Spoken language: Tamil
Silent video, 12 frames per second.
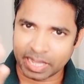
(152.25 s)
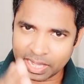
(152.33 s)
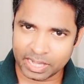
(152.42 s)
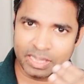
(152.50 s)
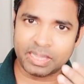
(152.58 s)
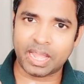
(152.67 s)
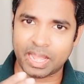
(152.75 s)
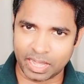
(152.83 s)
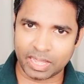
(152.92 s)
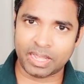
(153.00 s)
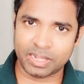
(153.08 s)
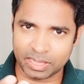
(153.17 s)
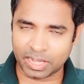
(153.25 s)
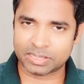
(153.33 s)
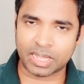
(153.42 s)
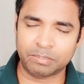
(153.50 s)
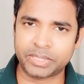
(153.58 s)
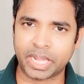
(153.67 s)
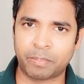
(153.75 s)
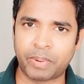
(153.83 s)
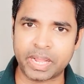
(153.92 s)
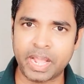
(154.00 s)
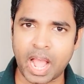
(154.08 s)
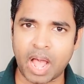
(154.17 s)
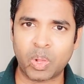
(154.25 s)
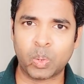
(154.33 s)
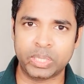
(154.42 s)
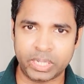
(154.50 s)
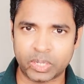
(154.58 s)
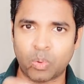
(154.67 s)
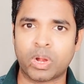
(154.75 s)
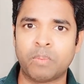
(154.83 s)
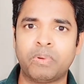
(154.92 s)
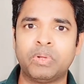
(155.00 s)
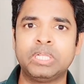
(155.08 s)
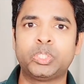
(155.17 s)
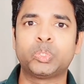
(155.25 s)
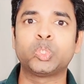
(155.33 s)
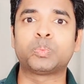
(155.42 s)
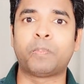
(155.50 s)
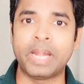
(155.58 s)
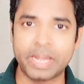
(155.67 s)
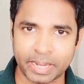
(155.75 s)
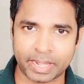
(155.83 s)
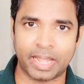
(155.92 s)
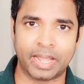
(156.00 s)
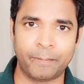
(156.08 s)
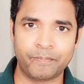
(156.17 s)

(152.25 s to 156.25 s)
இந்த இந்த சப்ஜெக்ட் படி அவங்க வந்து இந்த உடம்பு வந்து சூஸ் பண்ணியிருக்காங்க